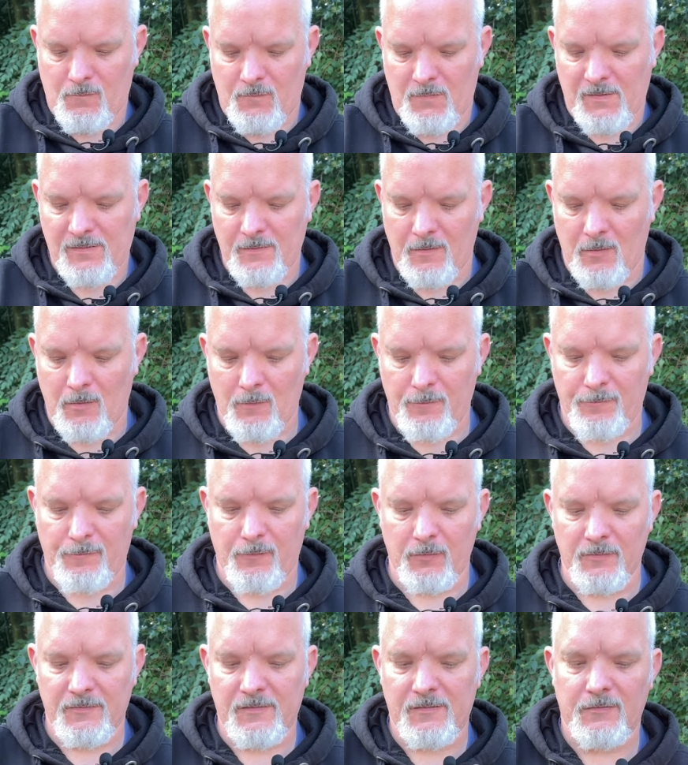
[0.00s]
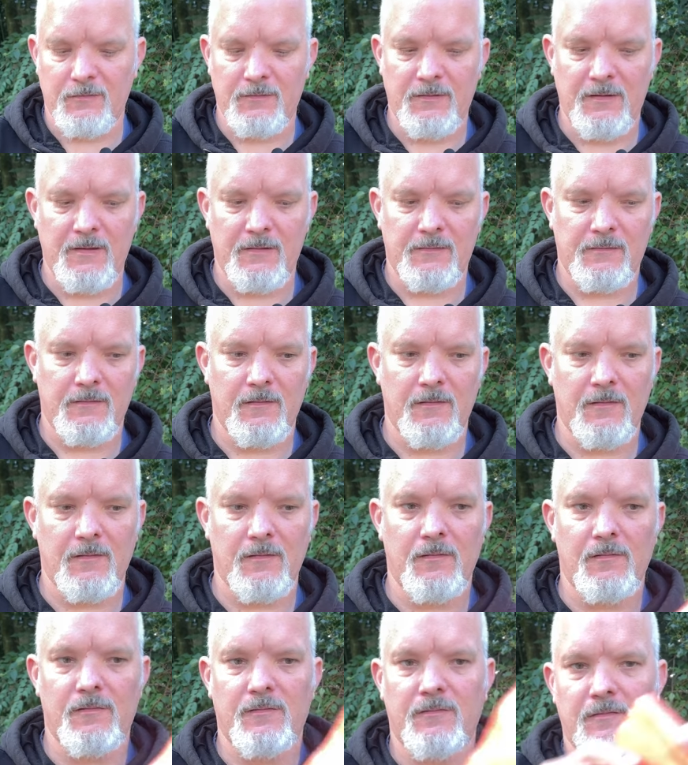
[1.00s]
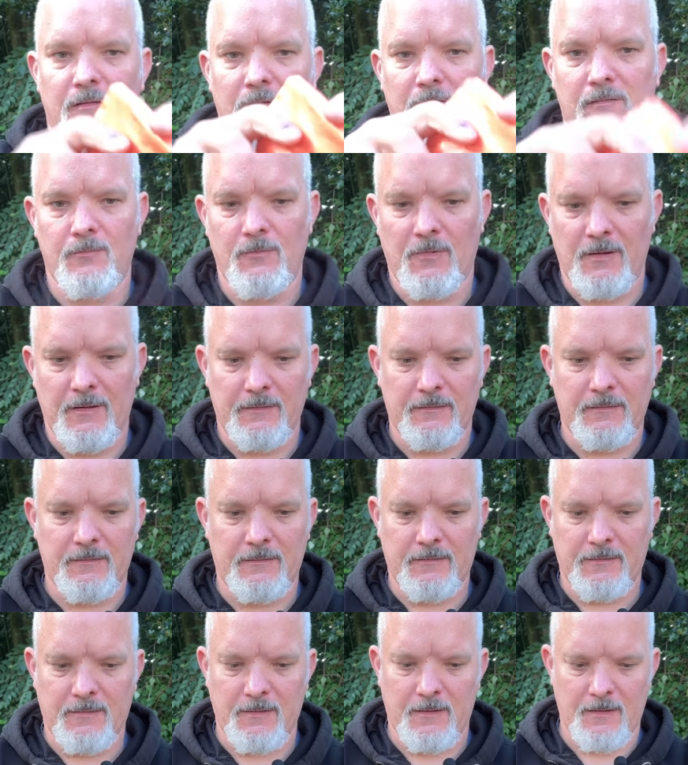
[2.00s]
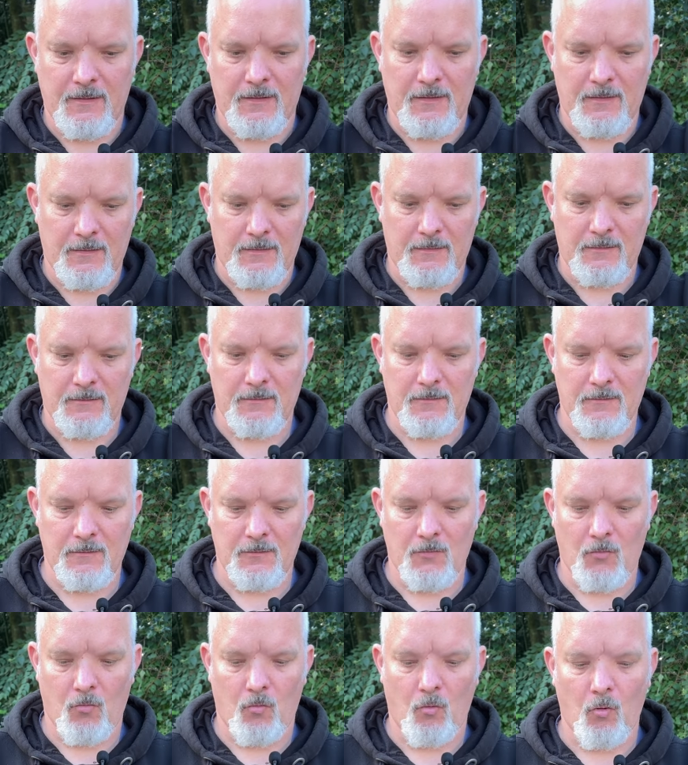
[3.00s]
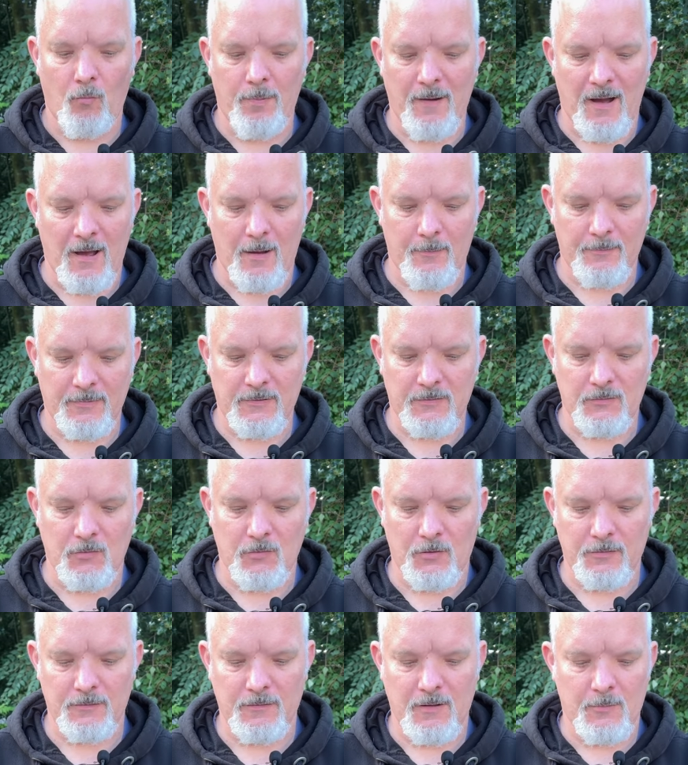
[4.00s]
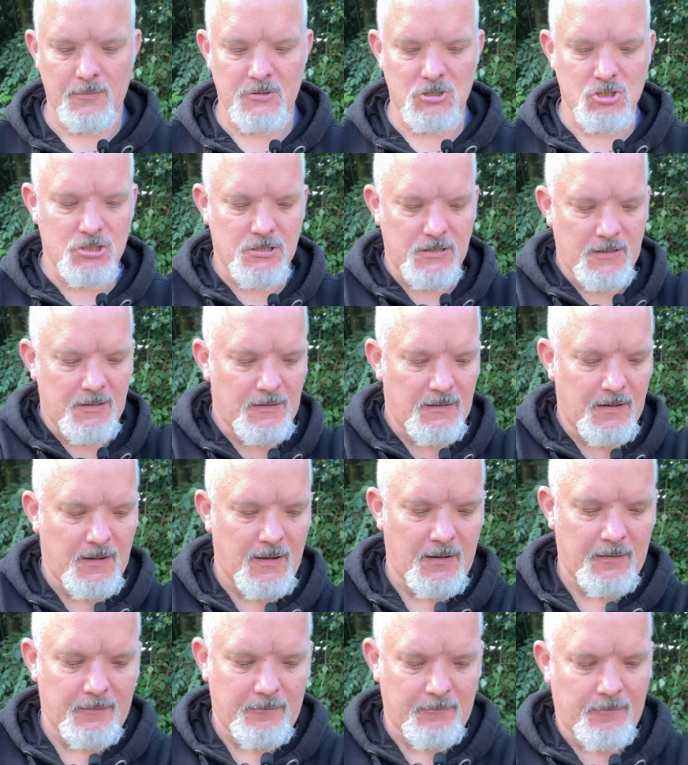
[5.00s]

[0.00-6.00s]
was auch funktioniert, ist, dass man den Oberarmknochen damit schienen kann.